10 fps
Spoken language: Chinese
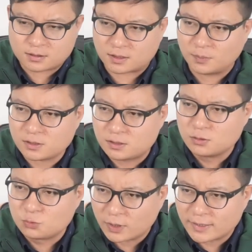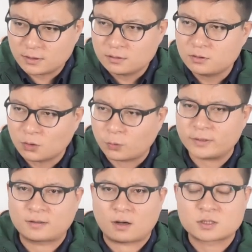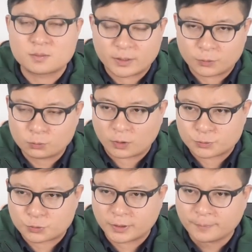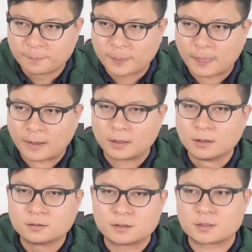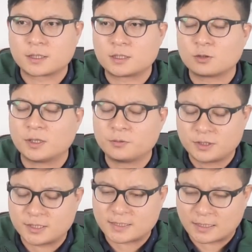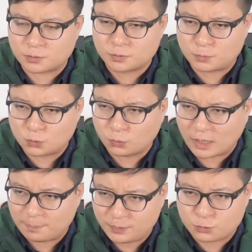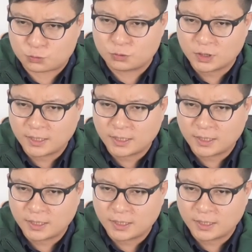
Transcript: 什么原因又会导致美元短缺啊的这些情况？因为现在中国还必须